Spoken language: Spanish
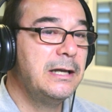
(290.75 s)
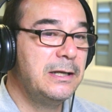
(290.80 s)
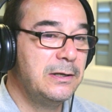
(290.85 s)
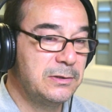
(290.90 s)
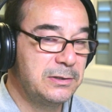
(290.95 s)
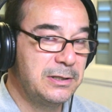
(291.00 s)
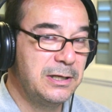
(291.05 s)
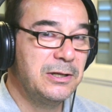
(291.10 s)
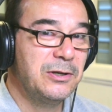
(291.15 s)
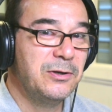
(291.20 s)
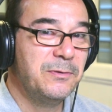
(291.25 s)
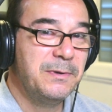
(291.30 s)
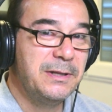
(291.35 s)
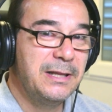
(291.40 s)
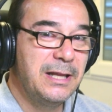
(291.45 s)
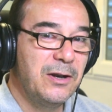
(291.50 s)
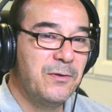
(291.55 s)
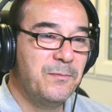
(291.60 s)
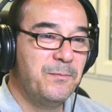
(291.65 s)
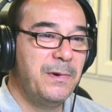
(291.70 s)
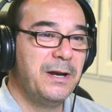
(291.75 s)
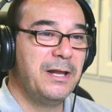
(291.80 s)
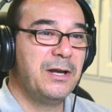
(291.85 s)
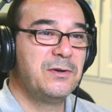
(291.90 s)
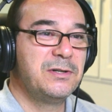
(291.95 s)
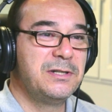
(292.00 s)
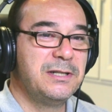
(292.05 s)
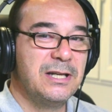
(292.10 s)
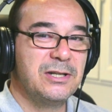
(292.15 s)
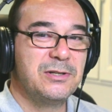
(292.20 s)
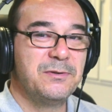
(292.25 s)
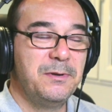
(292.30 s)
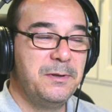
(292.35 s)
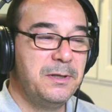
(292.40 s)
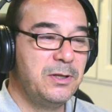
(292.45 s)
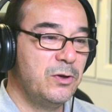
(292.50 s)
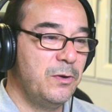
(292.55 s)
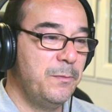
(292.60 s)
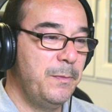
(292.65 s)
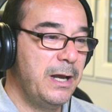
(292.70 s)
y os quiero comentar un par de cositas
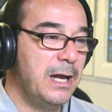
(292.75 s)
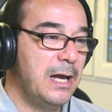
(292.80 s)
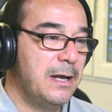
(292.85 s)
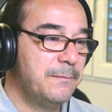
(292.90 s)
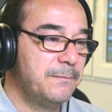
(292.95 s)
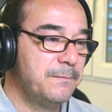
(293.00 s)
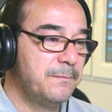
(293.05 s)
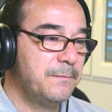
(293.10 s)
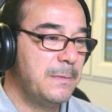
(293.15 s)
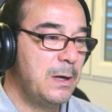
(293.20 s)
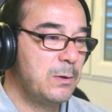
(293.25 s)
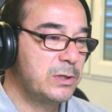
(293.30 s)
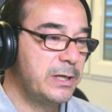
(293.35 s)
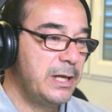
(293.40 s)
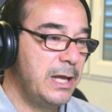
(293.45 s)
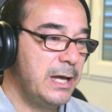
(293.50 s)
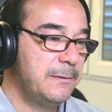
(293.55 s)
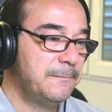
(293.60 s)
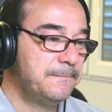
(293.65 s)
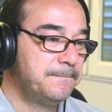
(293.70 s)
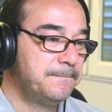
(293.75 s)
sobre Bitcoin. Venga, vamos allá.